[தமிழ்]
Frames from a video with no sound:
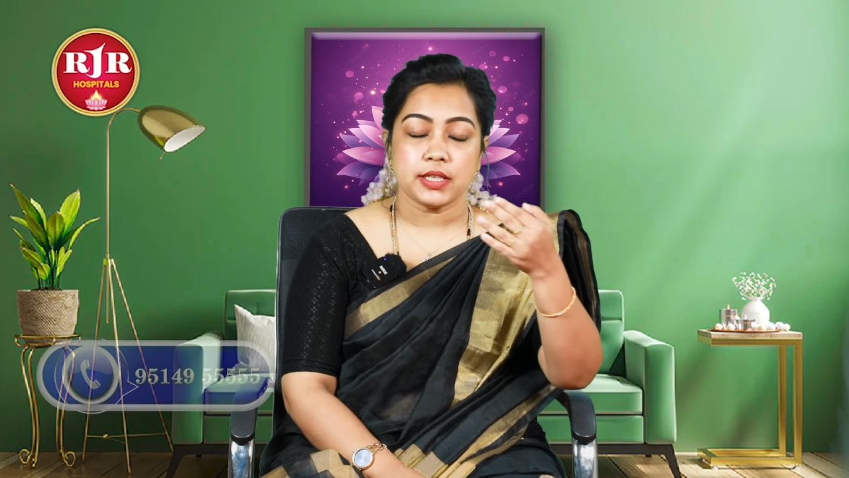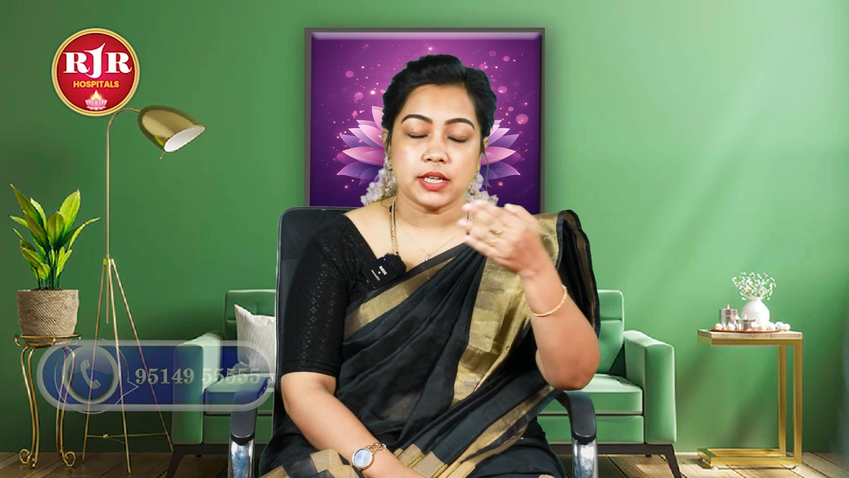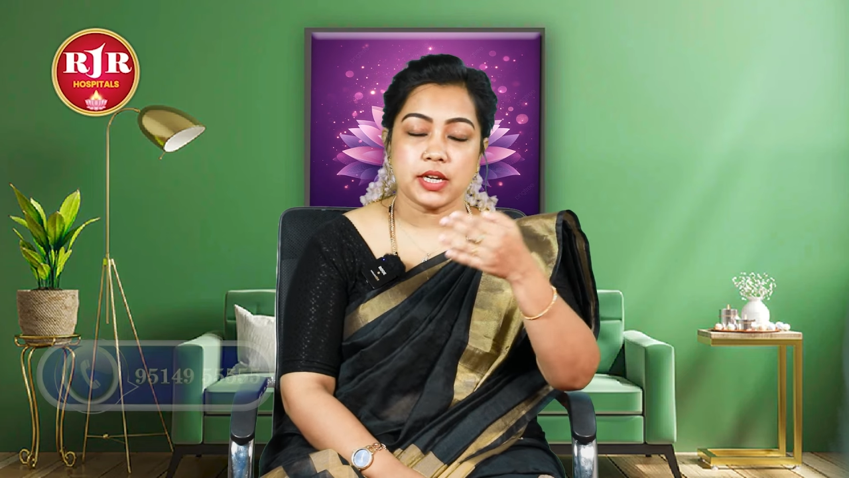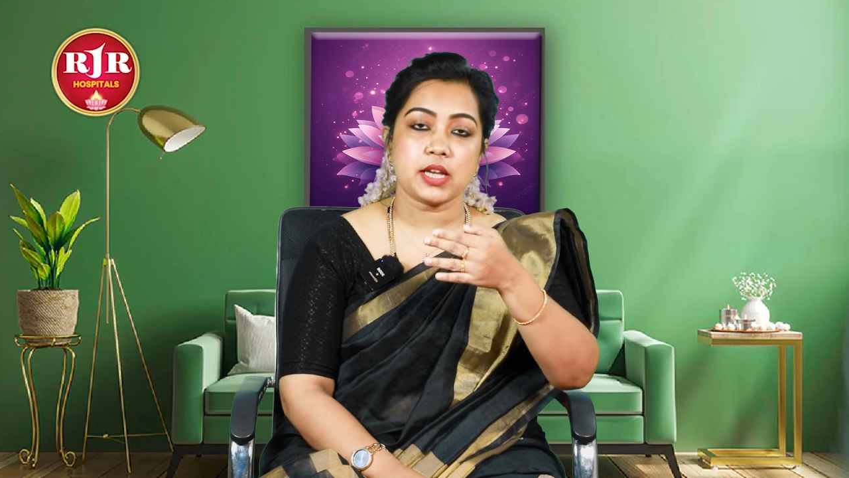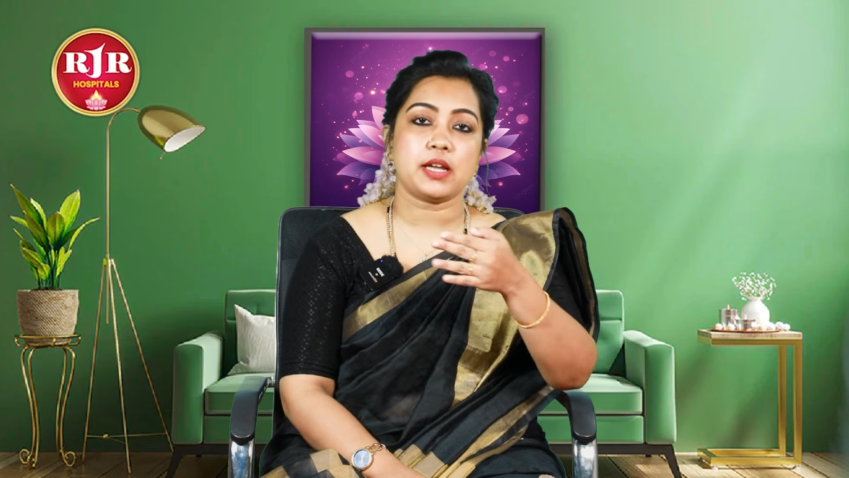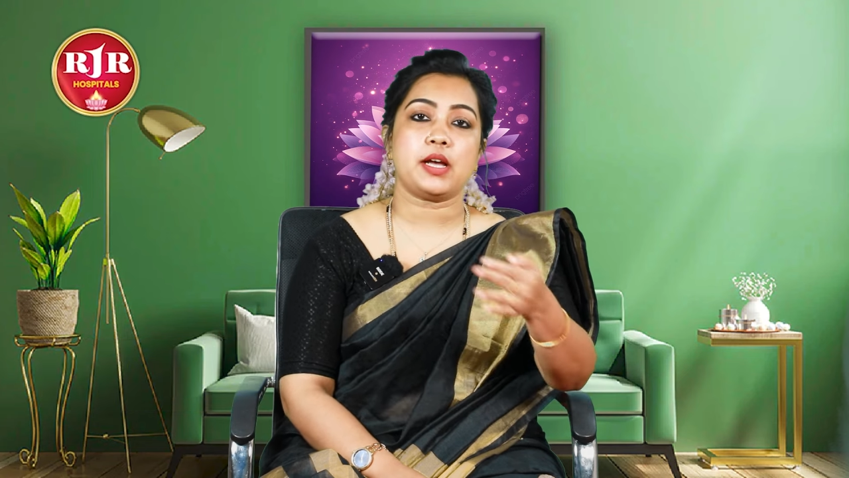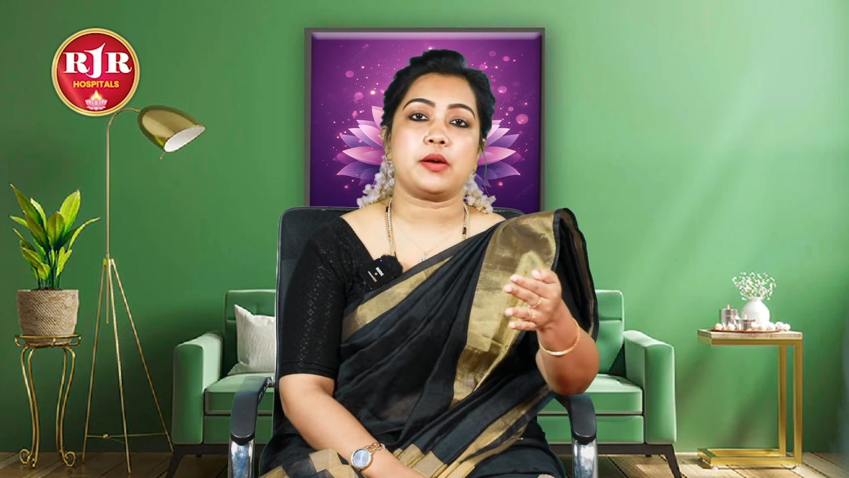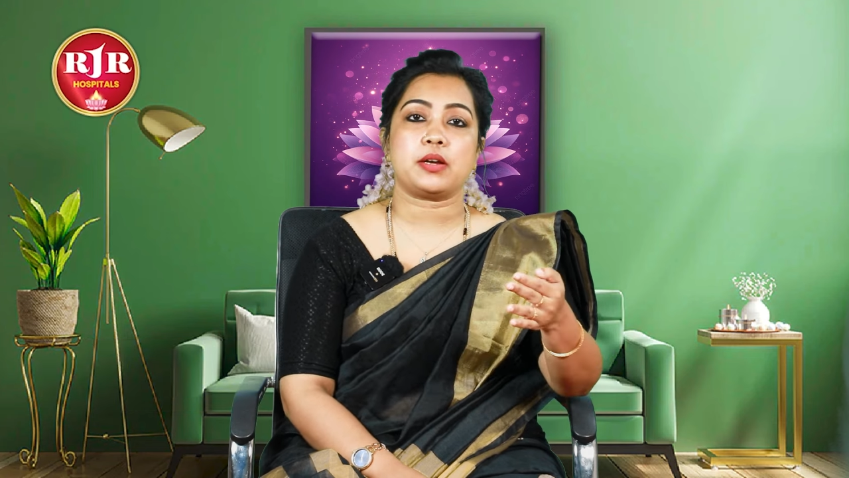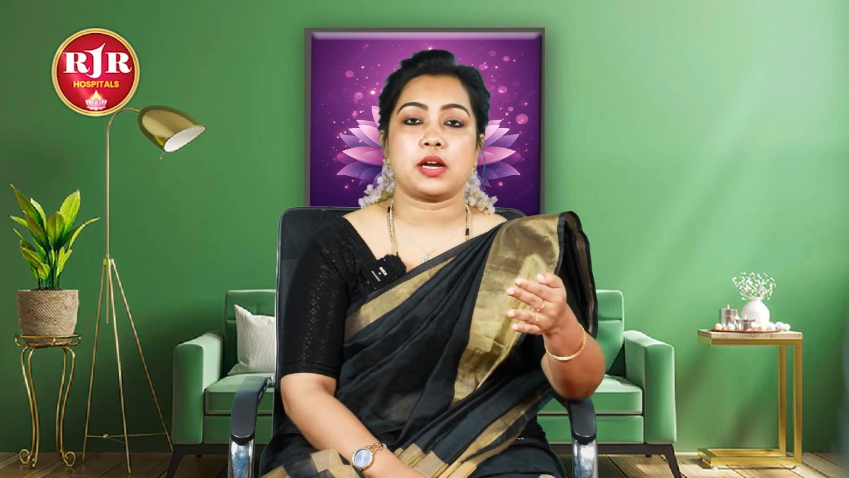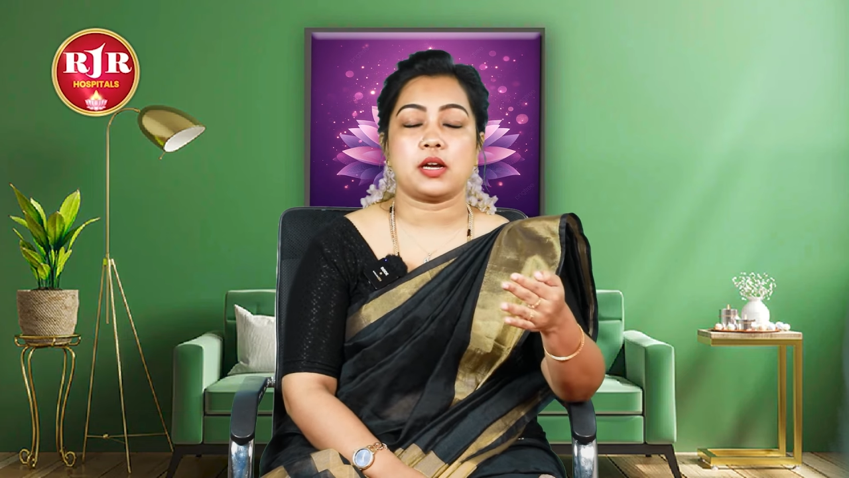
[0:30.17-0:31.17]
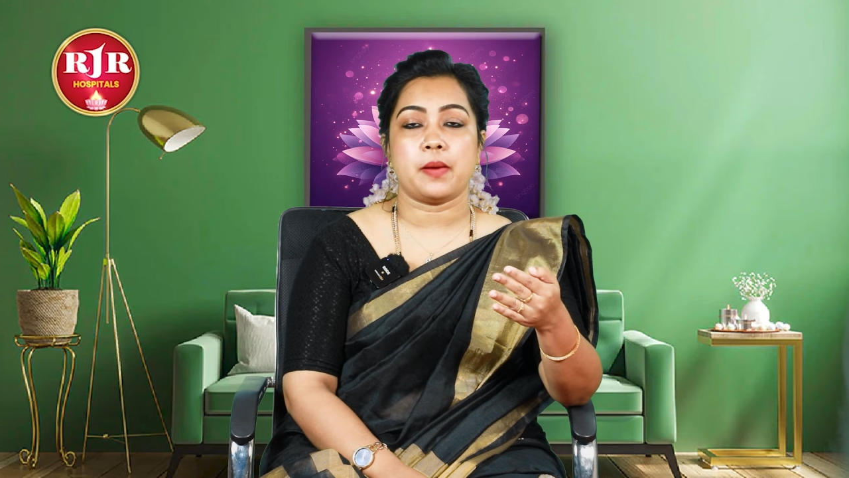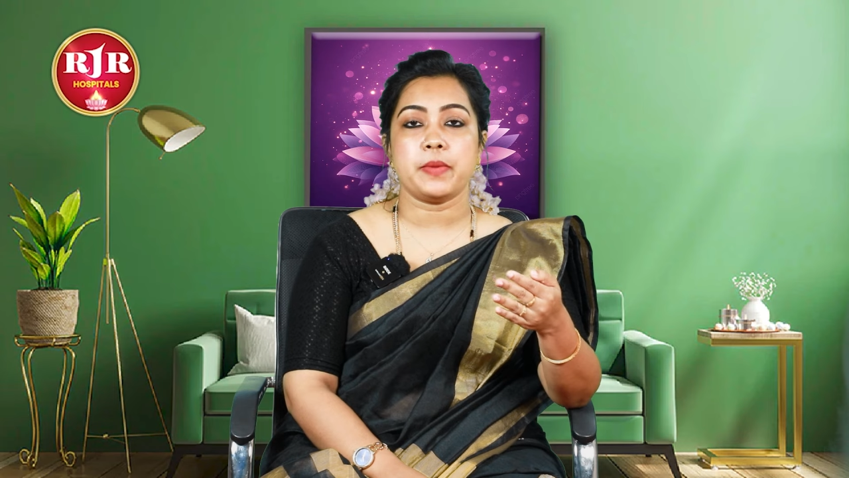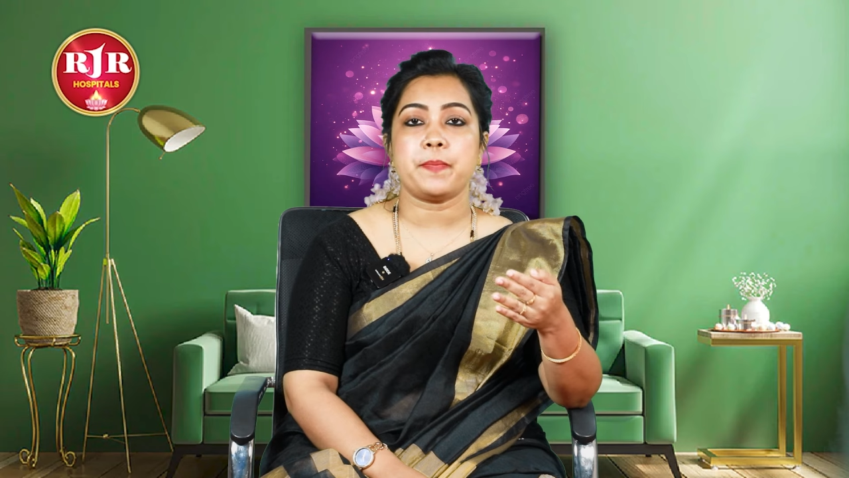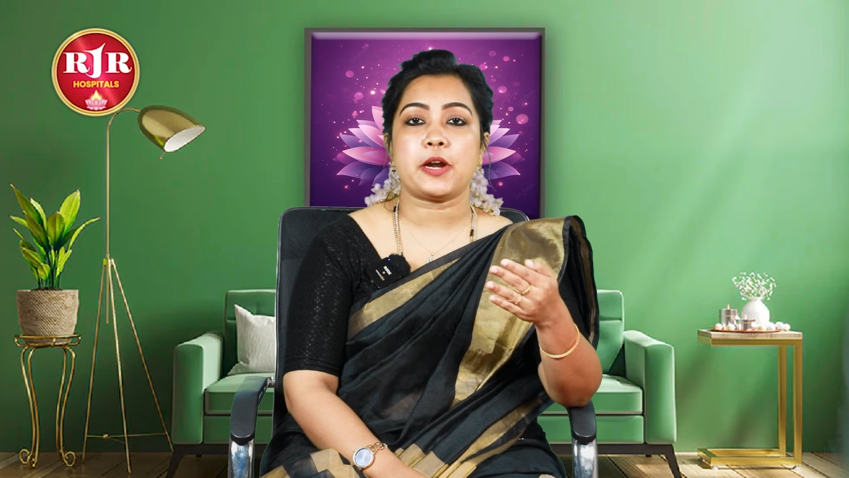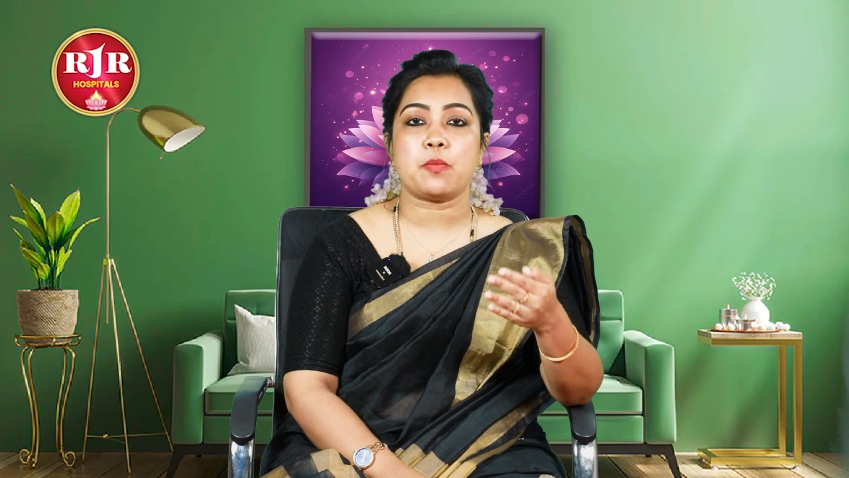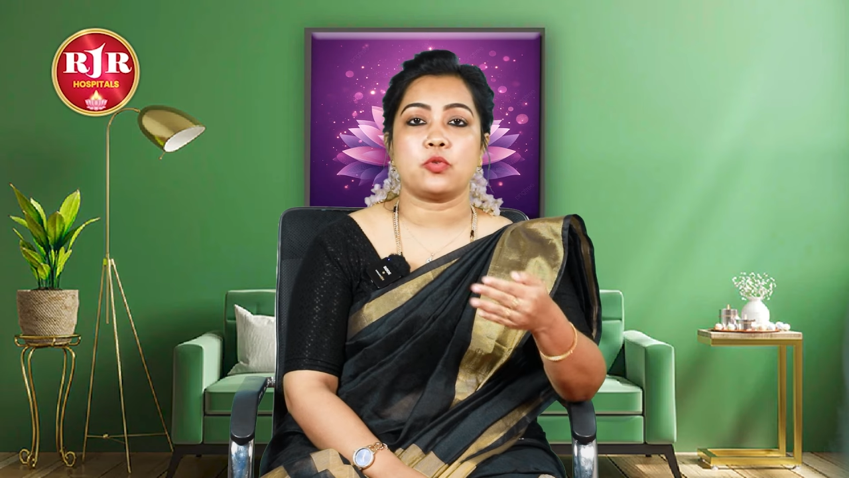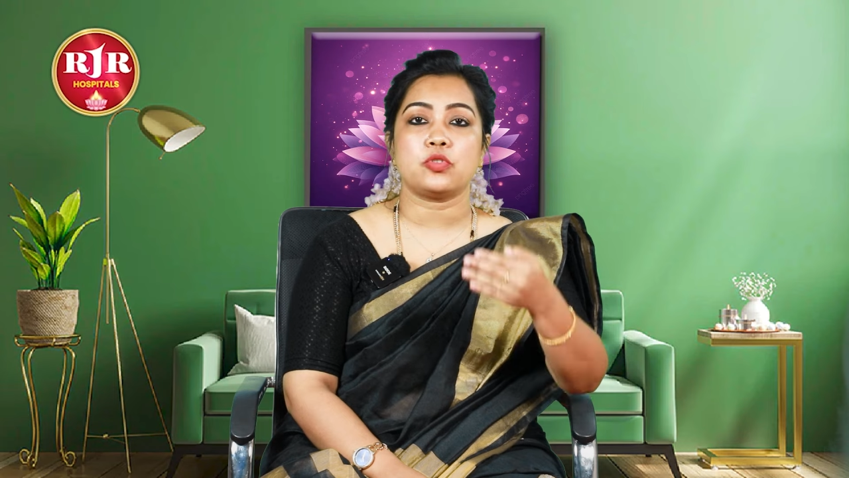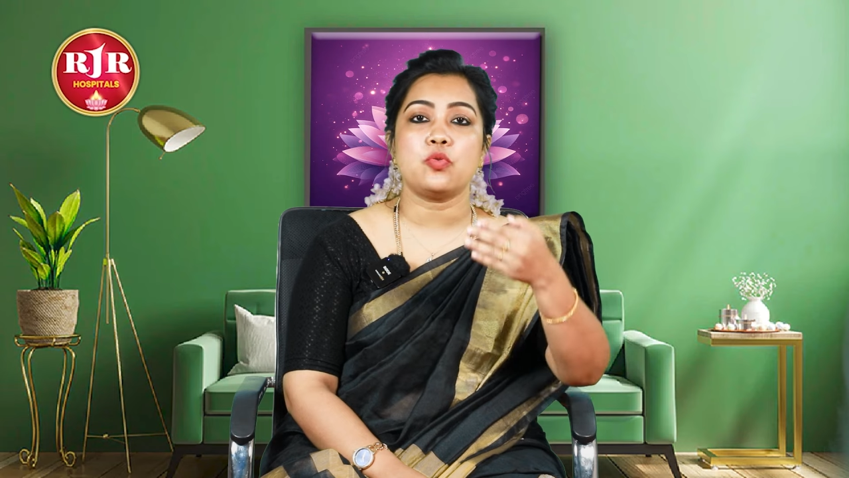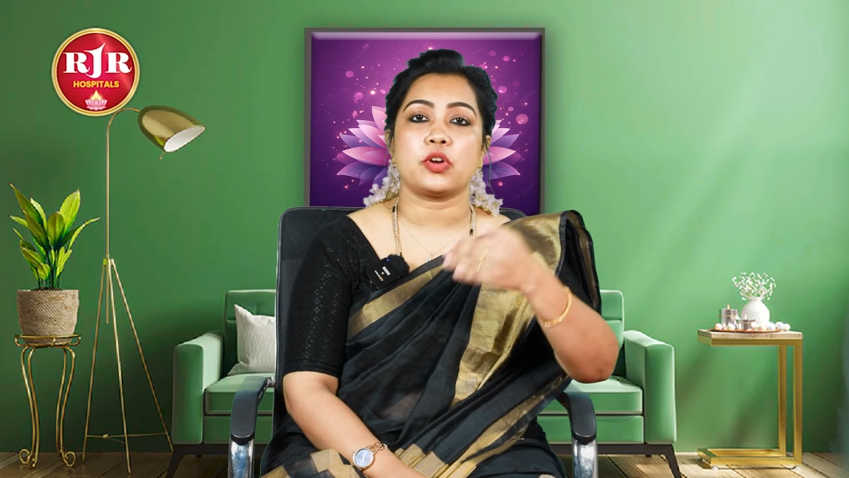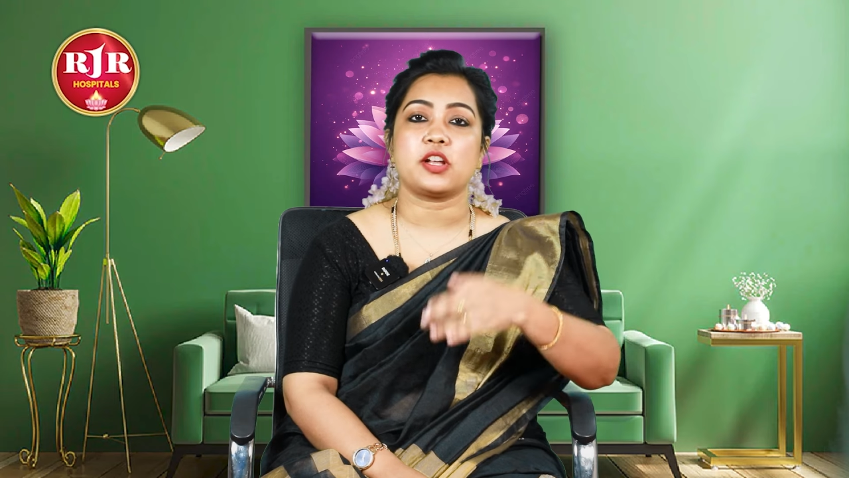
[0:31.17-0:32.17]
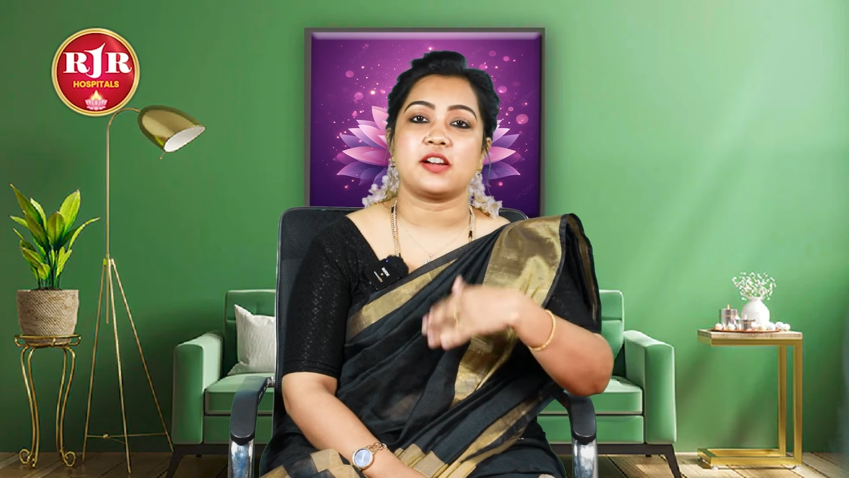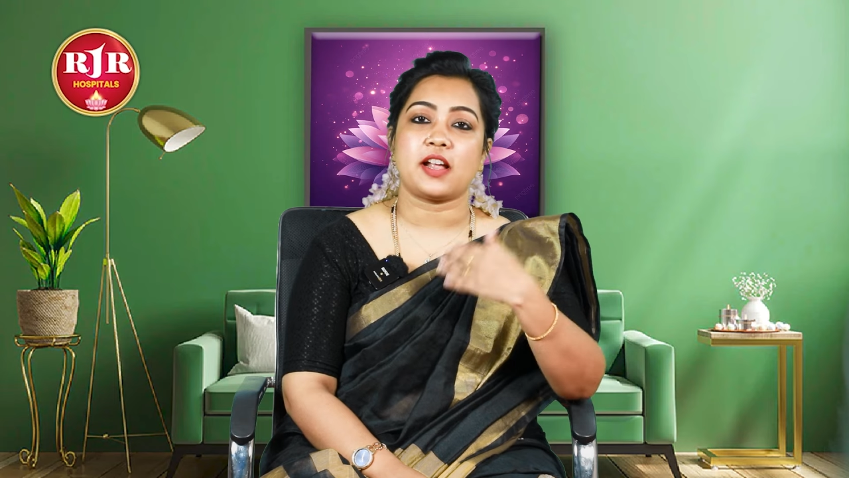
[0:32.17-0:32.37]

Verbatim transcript: இதை நீங்கள் கம்மி பண்ணும் போது உங்களுக்கு